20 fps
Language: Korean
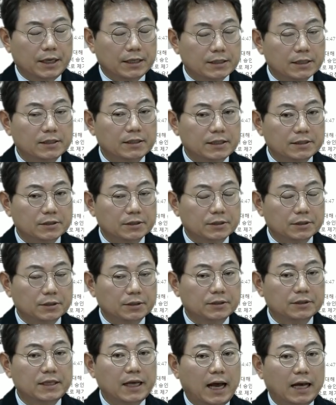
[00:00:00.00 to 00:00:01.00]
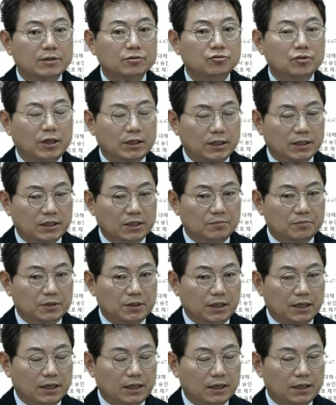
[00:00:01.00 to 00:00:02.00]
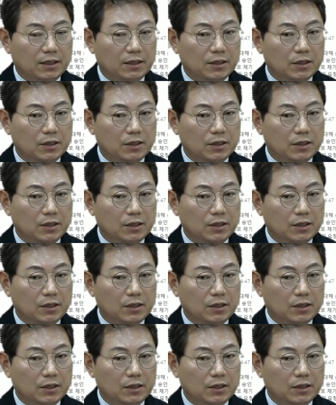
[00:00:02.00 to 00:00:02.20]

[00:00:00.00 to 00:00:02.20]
예상을 했었어요. 근데 아직도 안 됐답니다.